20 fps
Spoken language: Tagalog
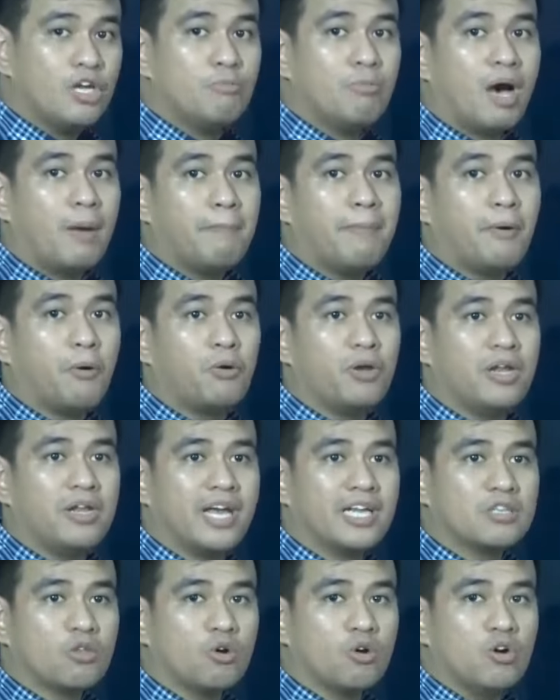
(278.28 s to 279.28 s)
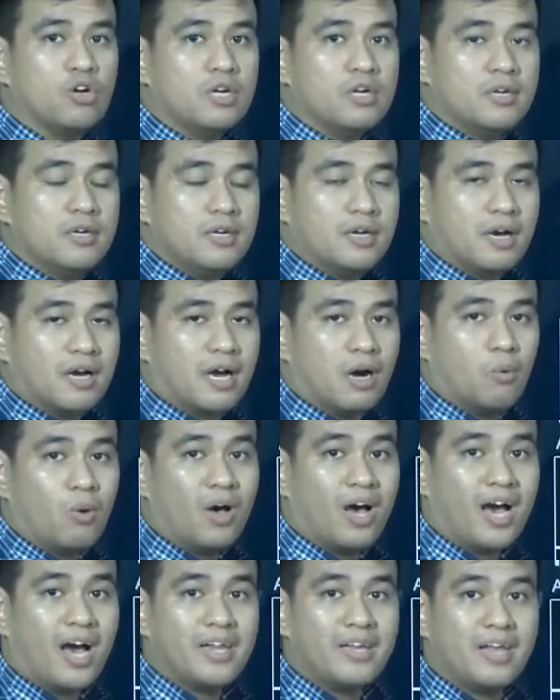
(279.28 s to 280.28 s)
yung mga pag-ulan na ito
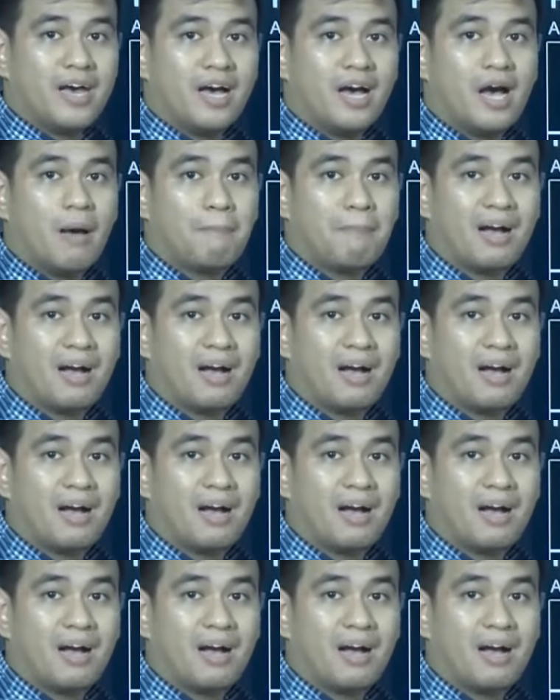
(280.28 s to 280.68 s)
gawa nga ng uh,